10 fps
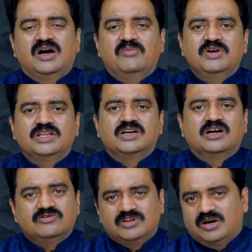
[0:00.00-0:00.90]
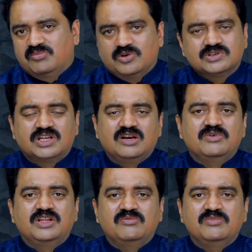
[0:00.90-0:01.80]
అభ్యంతరాలున్నా పోస్టర్ల
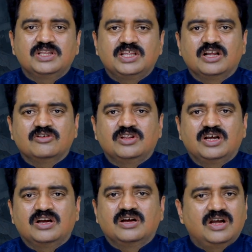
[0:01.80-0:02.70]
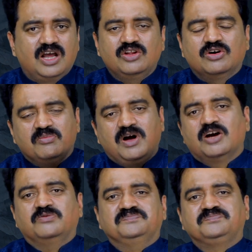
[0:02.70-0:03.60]
మీద అభ్యంతరాలున్నా అదొక
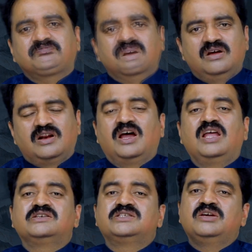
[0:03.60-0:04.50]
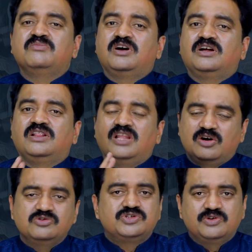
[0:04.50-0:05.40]
భాగం రాయలసీమ
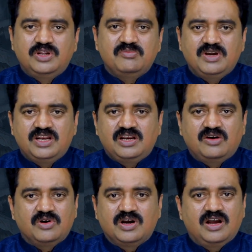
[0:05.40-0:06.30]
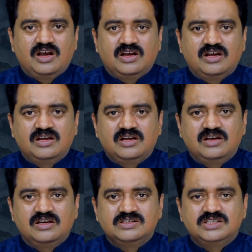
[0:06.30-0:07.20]
లవ్ స్టోరీ పేరిట ఒక
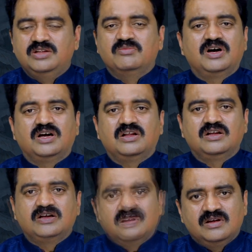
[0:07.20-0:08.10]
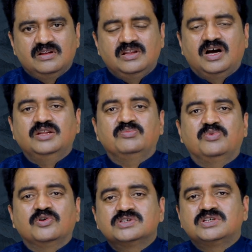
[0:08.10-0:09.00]
సినిమా దాని
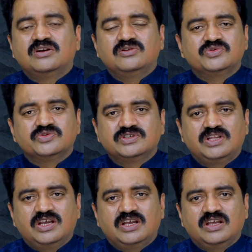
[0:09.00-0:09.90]
పోస్టర్లు చూస్తే